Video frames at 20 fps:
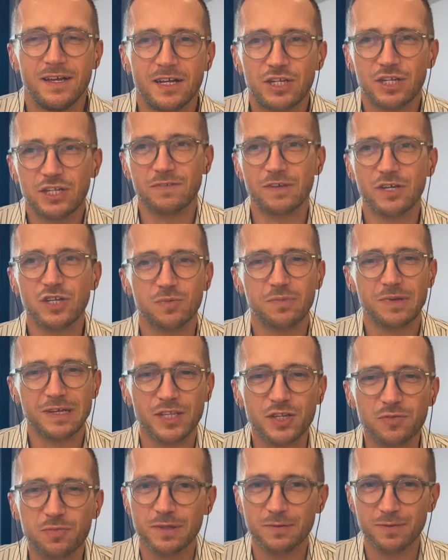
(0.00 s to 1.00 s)
Czy ty wiesz, że my
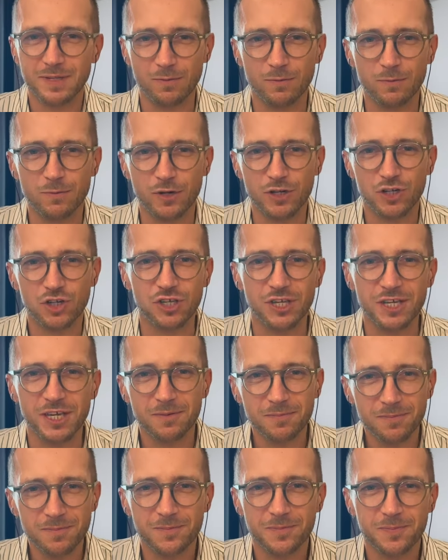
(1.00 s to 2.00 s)
jesteśmy tym samym
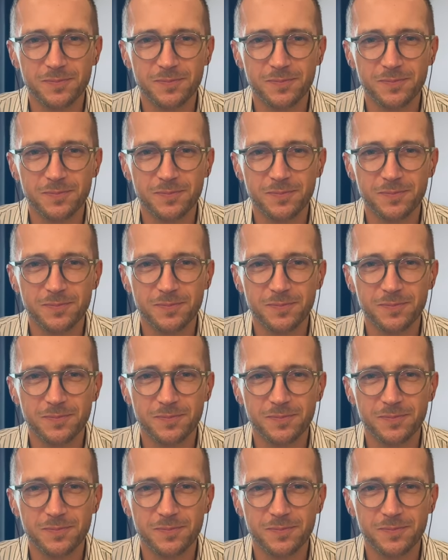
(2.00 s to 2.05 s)
rocznikiem?